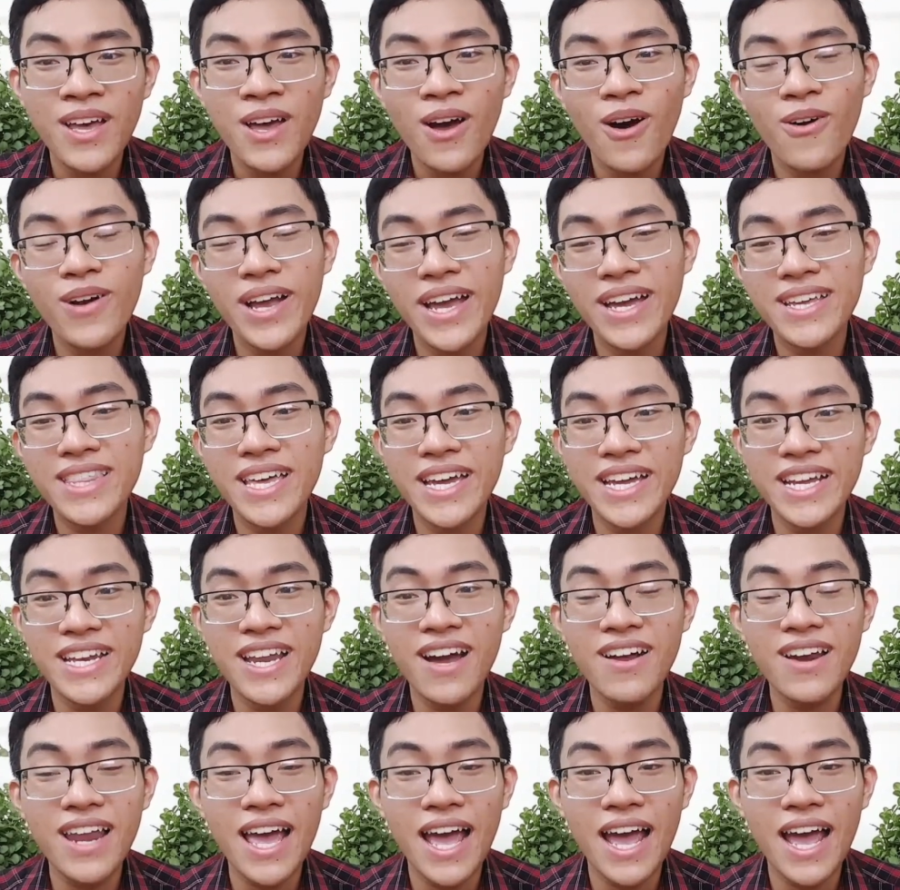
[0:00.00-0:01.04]
Ok thì
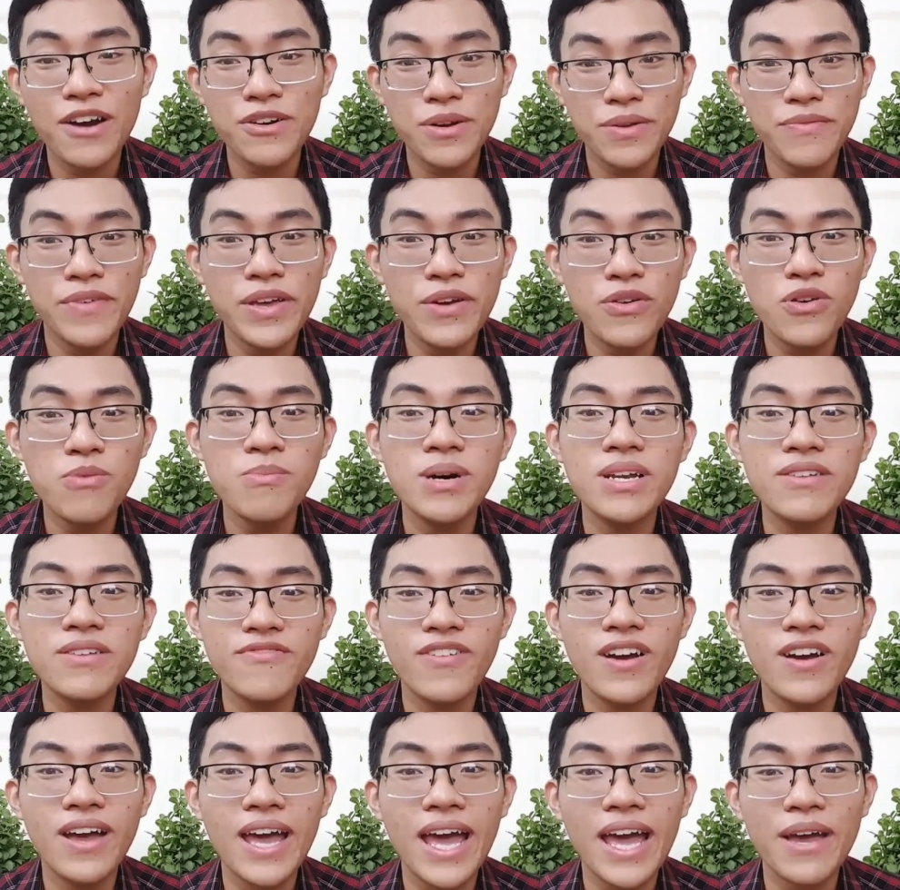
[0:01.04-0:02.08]
đó là review của mình
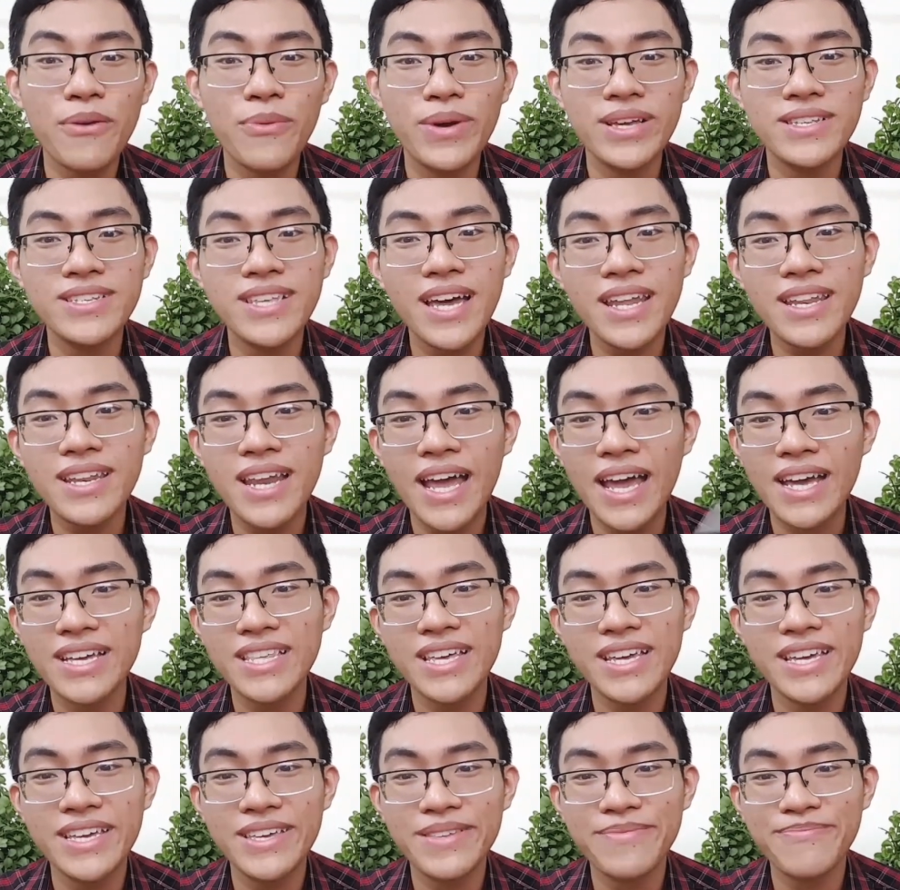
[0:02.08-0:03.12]
về hai quyển sách này
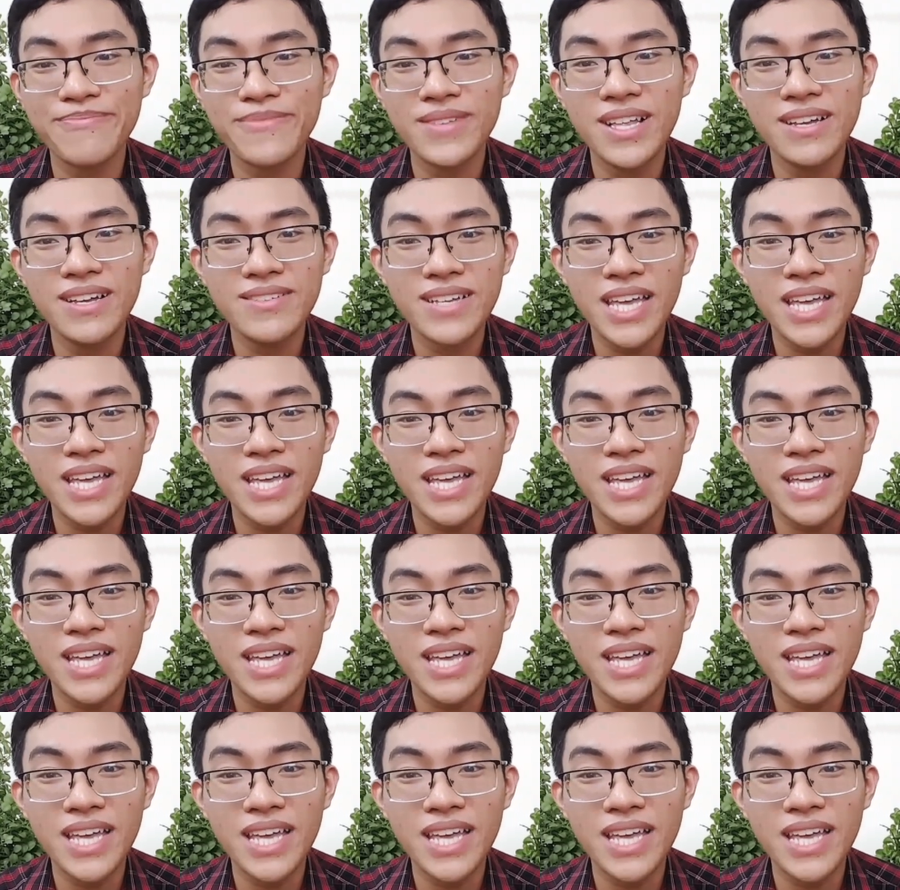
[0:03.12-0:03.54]
thì ừ,